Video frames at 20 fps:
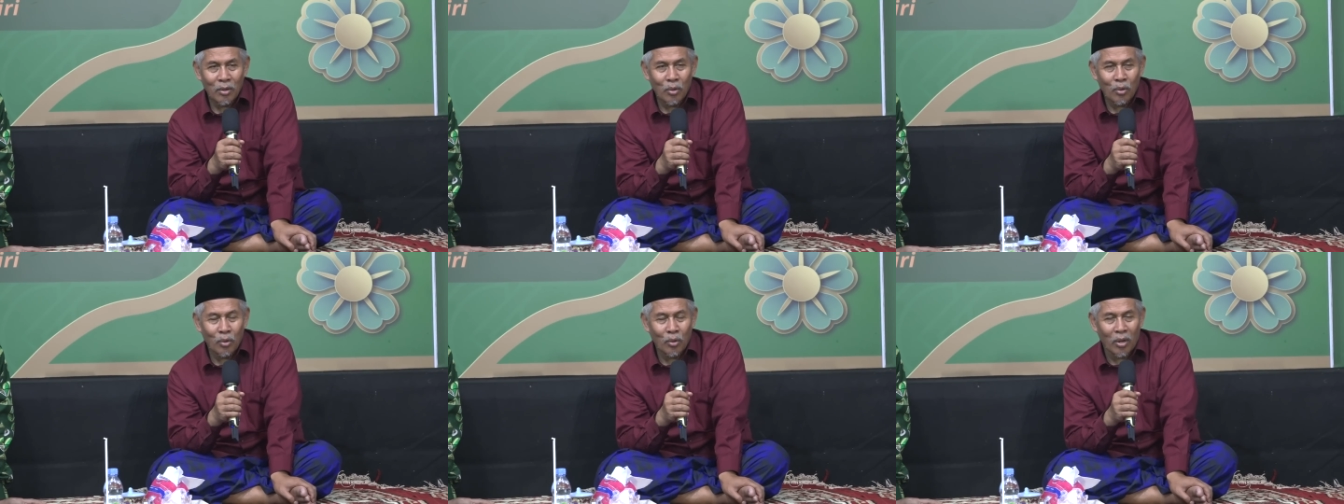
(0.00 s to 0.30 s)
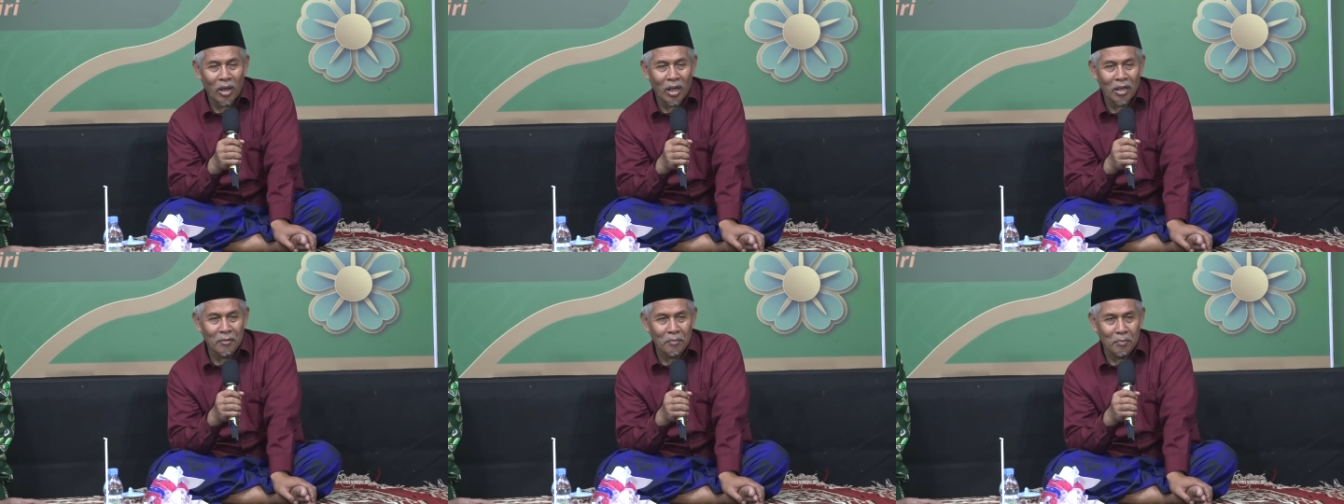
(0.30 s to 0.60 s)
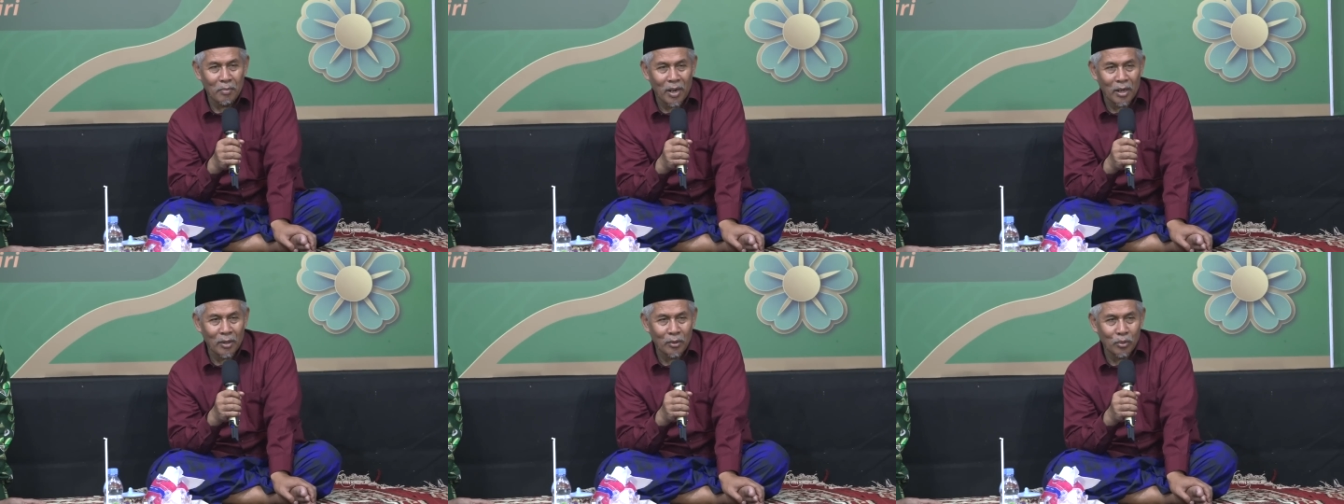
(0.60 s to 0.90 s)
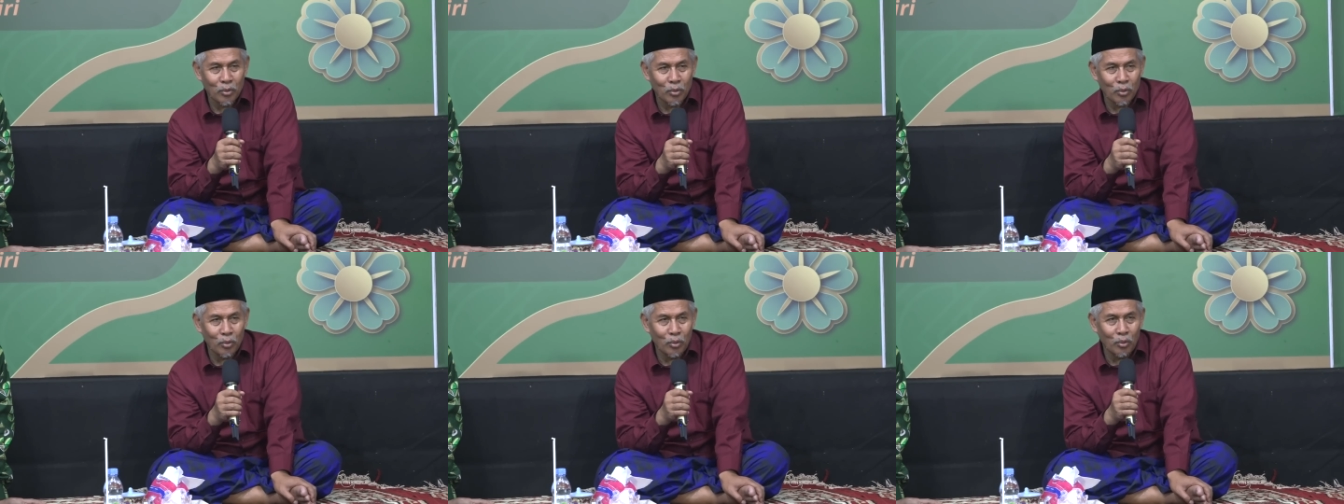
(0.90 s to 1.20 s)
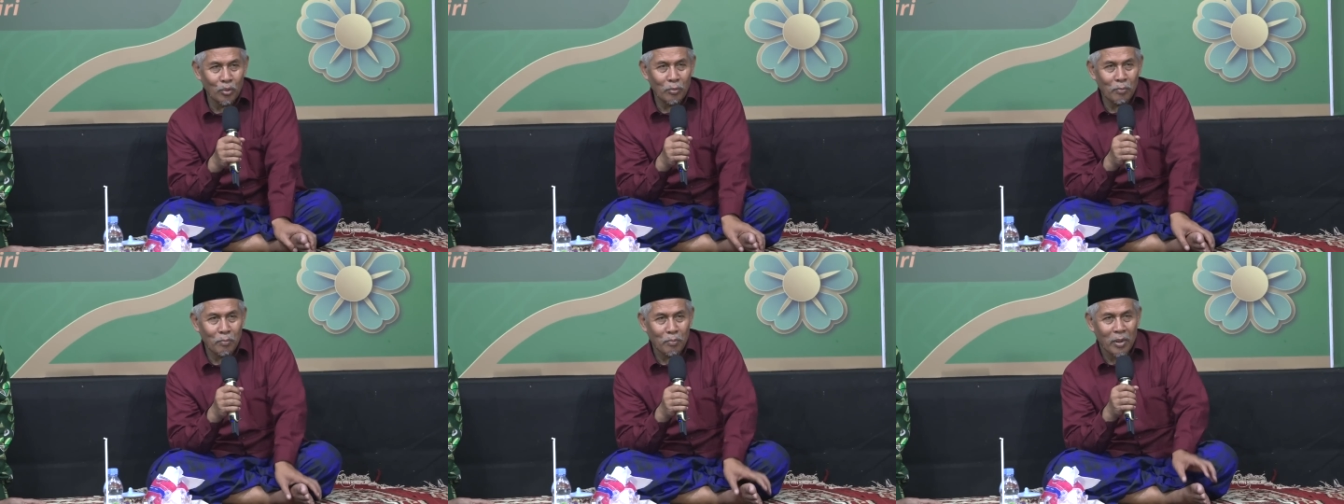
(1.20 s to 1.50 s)
Quran
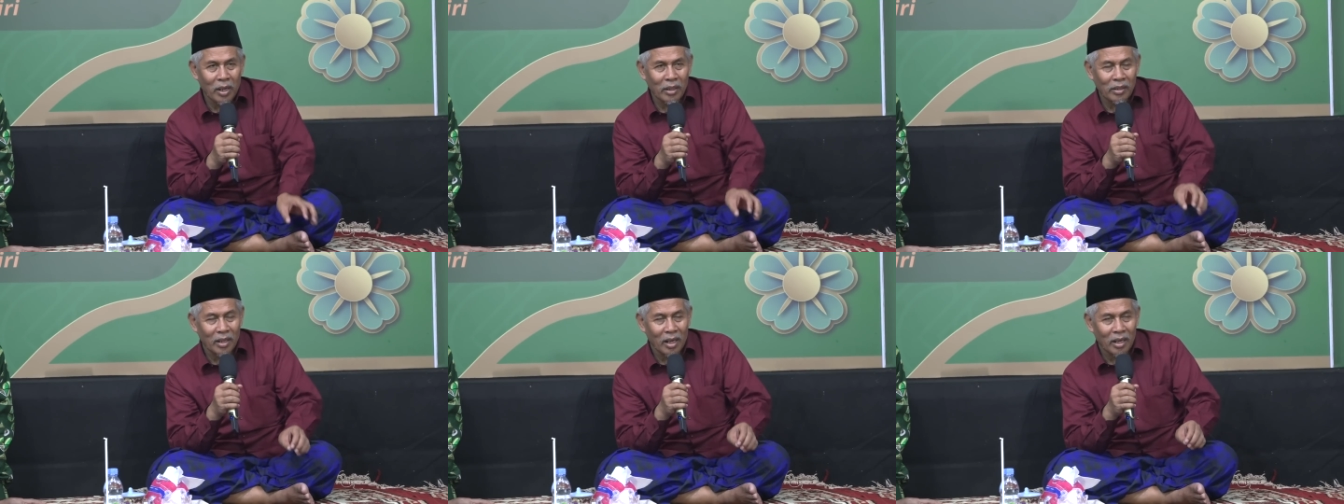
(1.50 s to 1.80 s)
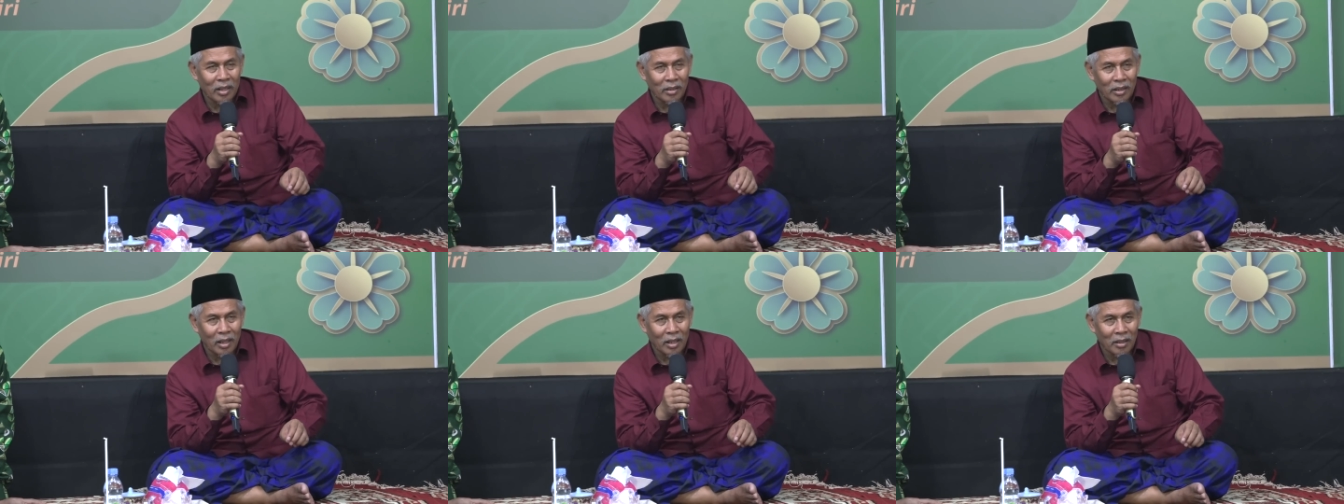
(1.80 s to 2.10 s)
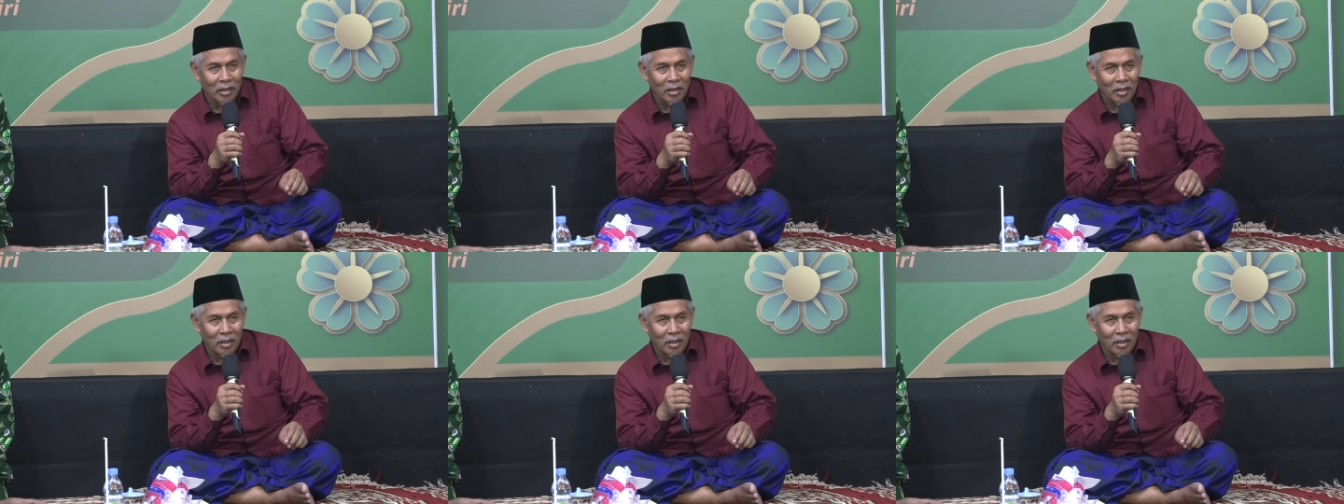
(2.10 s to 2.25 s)
palsu pas enten